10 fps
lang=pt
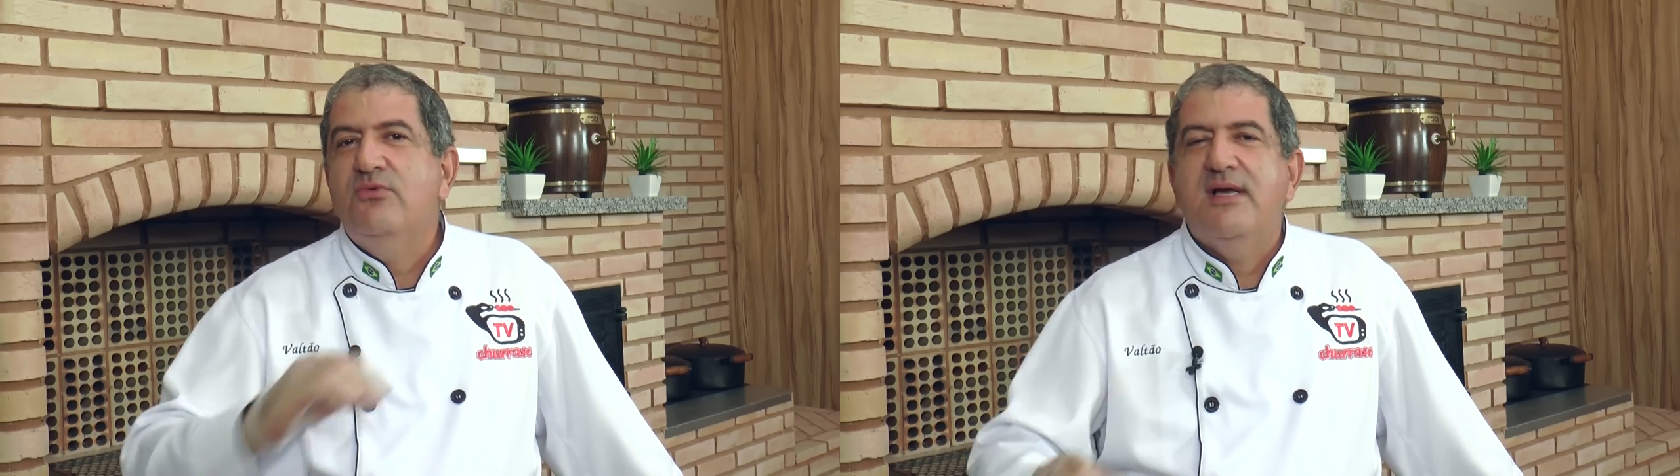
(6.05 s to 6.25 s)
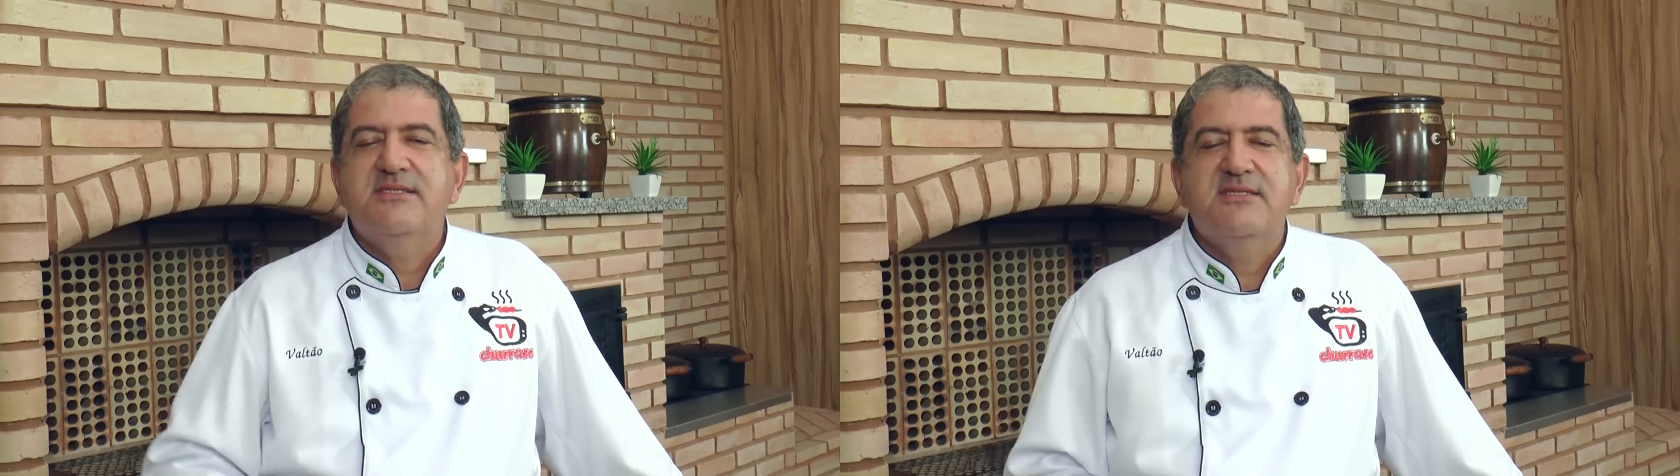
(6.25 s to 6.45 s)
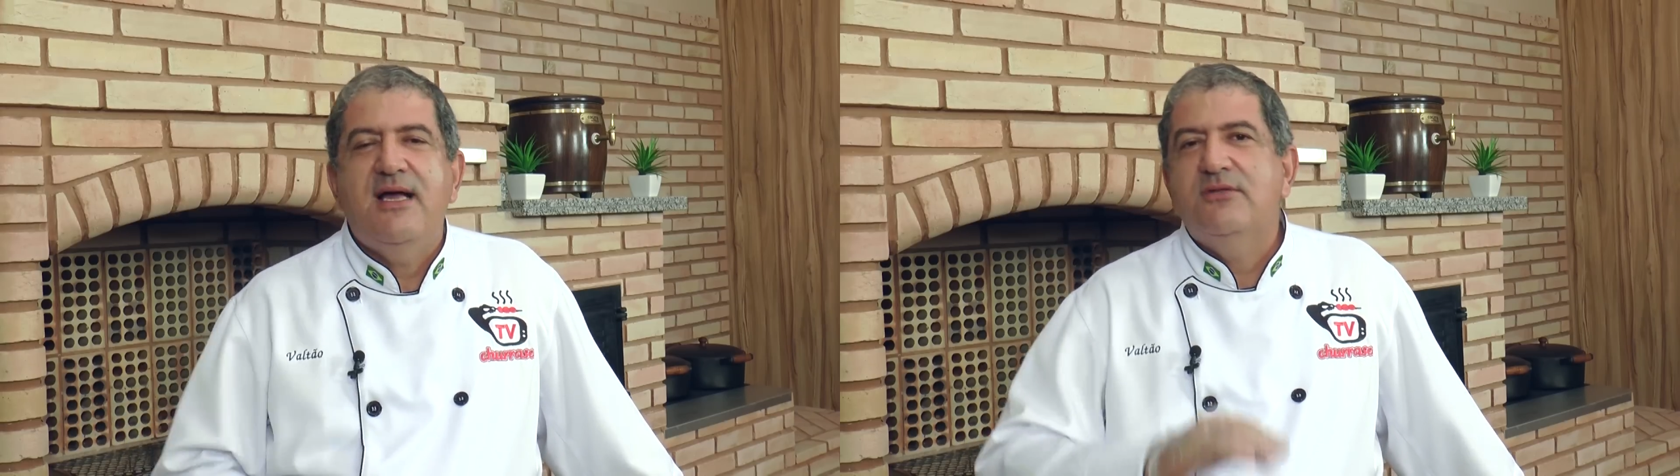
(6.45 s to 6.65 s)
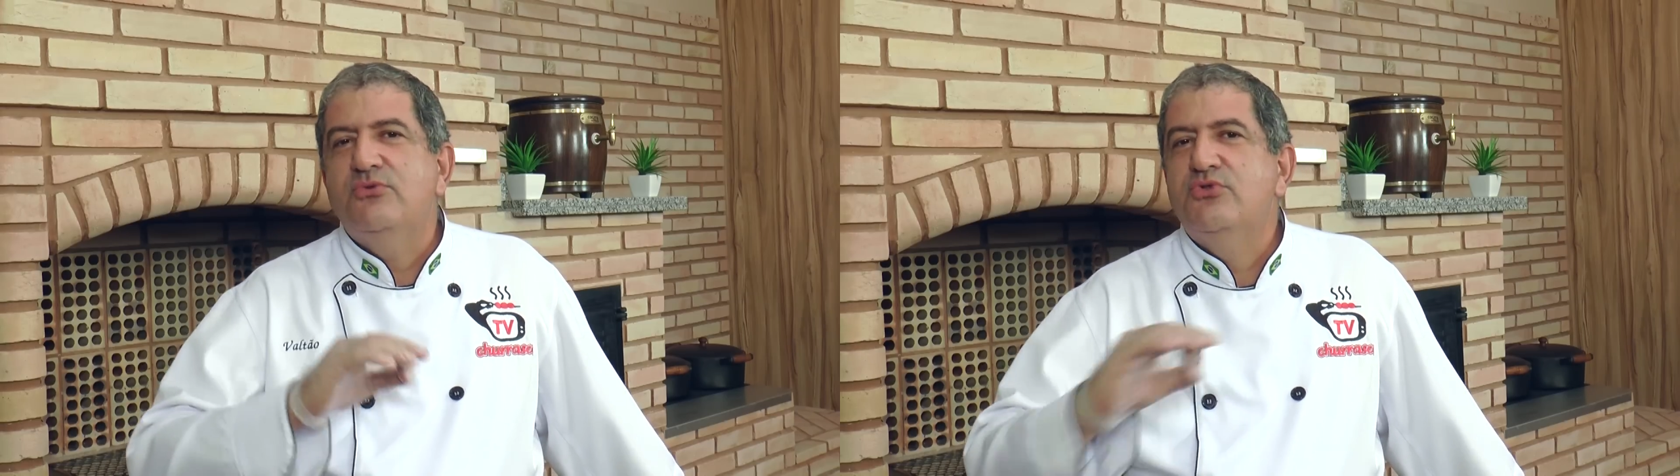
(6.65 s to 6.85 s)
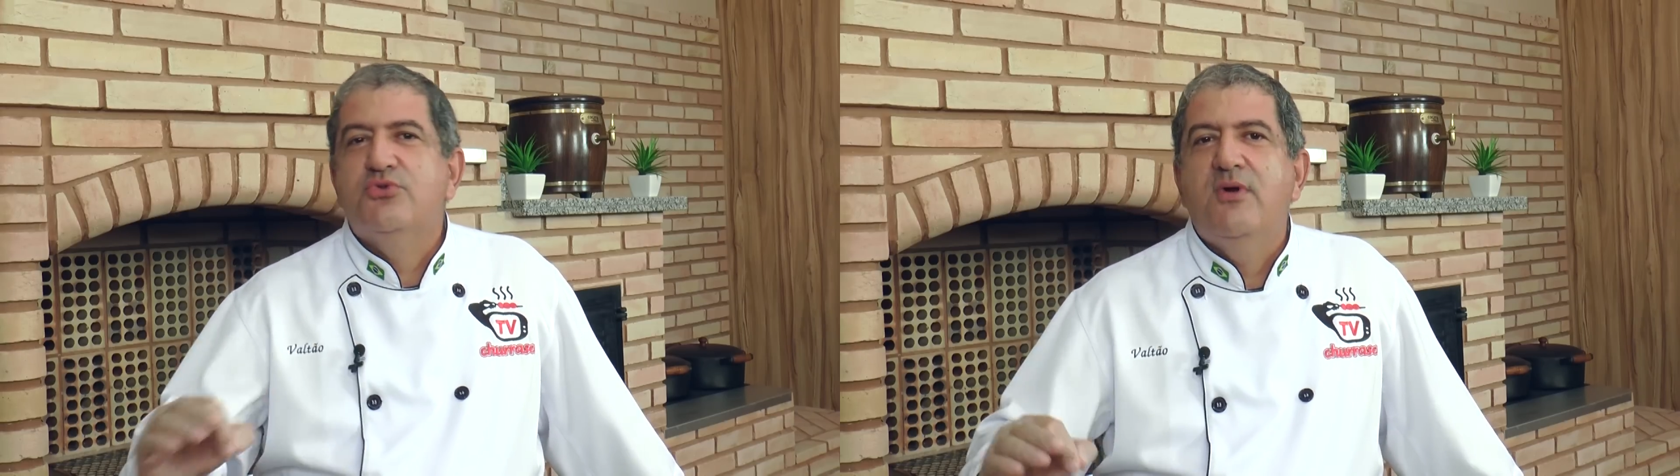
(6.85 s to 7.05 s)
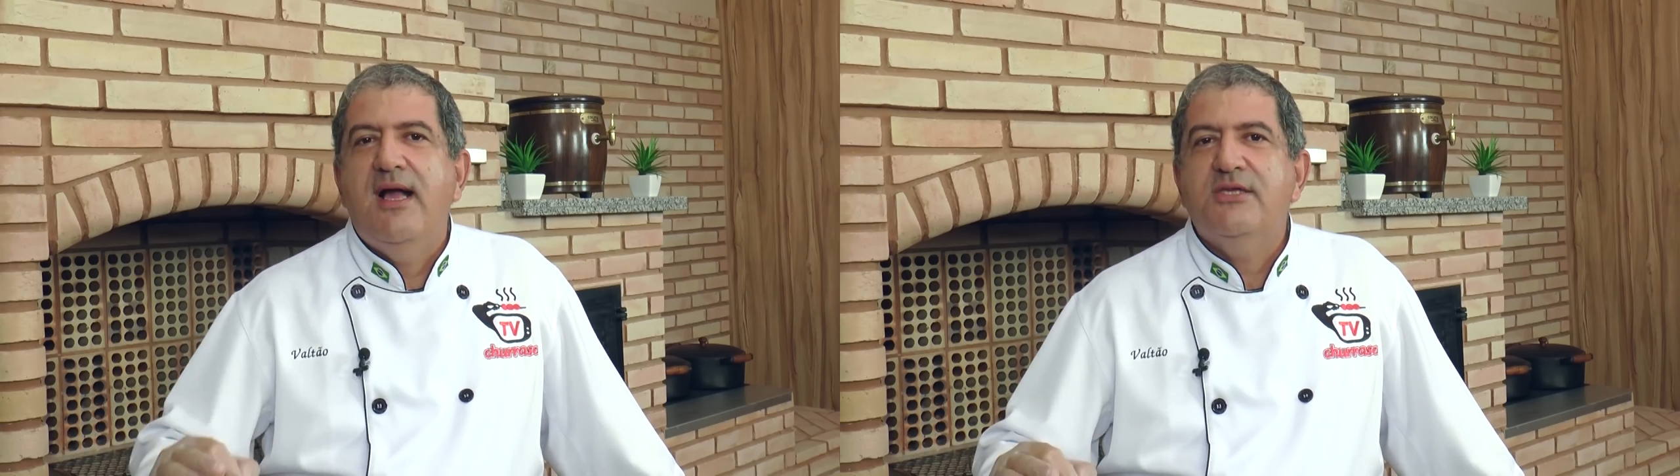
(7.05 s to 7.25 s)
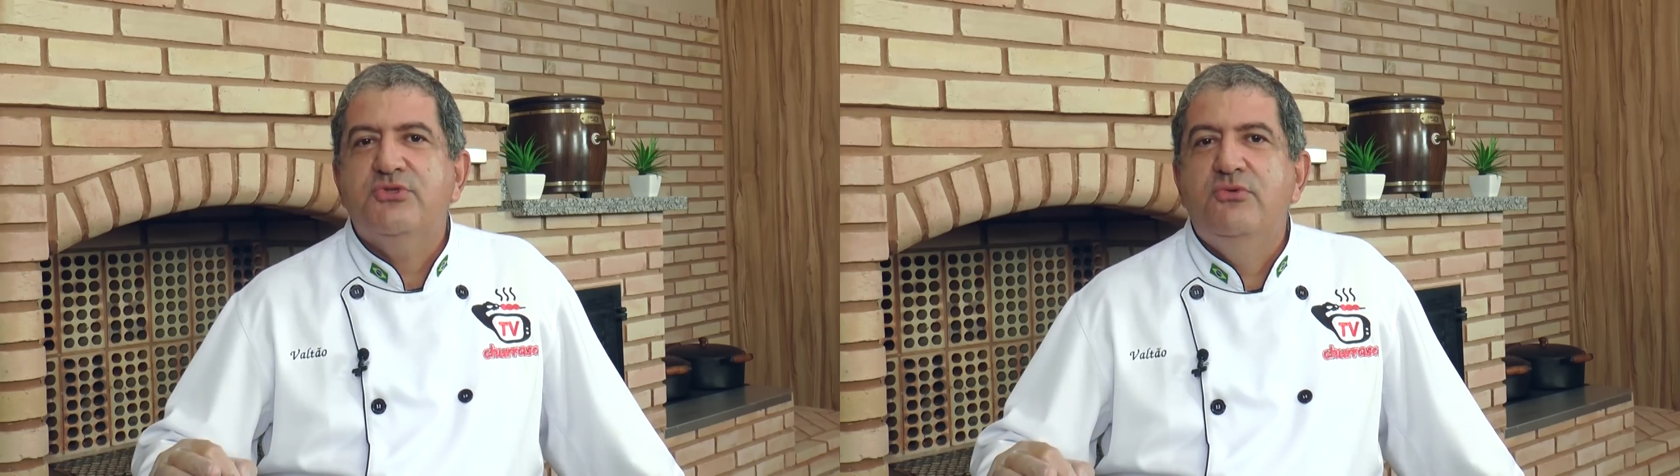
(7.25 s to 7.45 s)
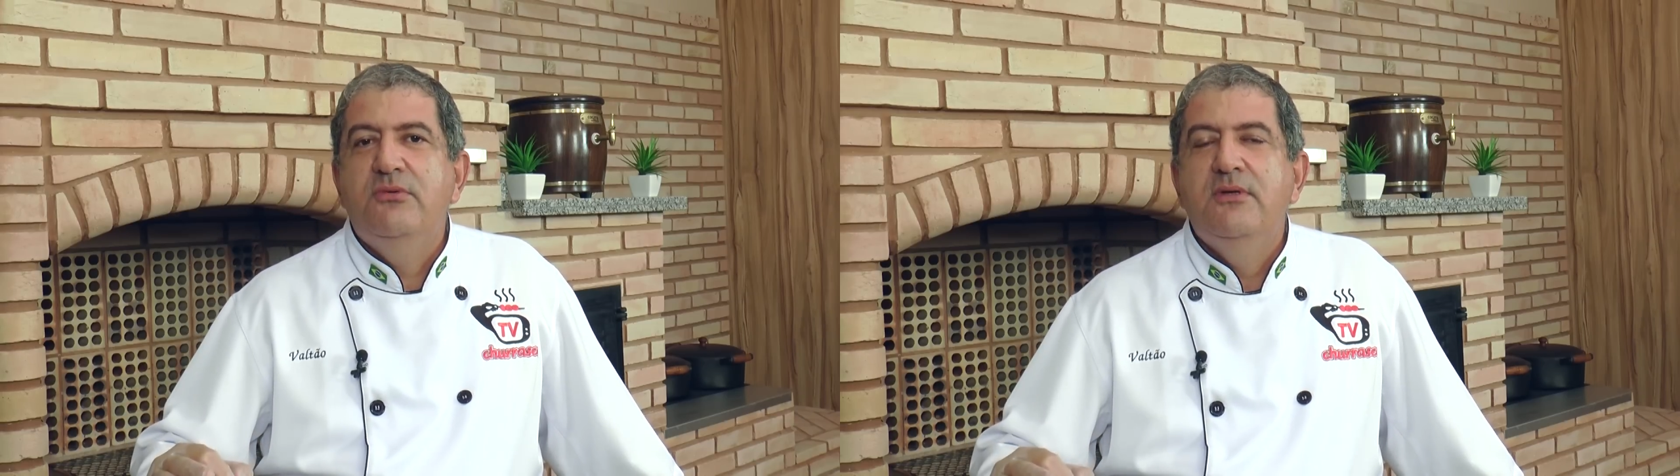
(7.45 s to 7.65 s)
um assado, um
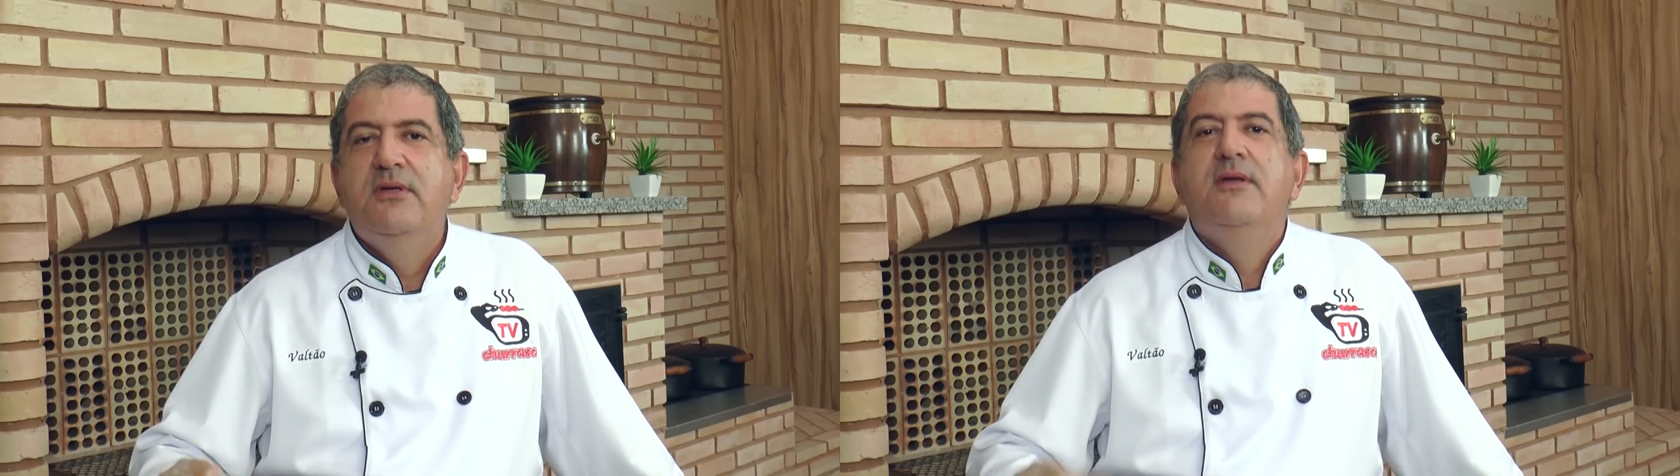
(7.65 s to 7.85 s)
churrasco.